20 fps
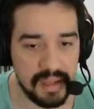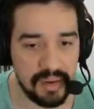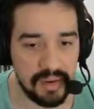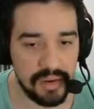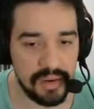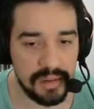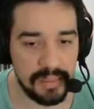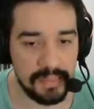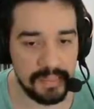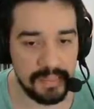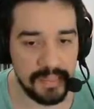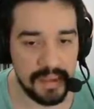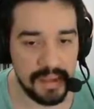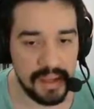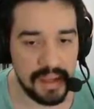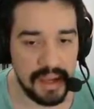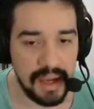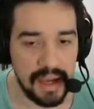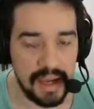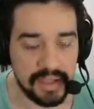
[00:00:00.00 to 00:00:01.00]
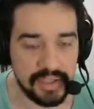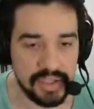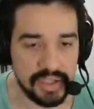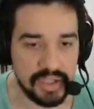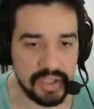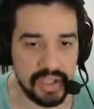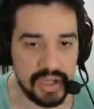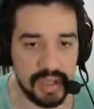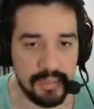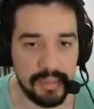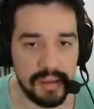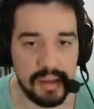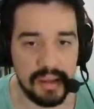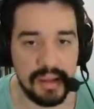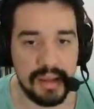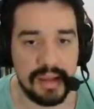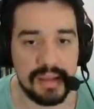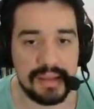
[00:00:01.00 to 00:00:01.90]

na hora a gente lembra.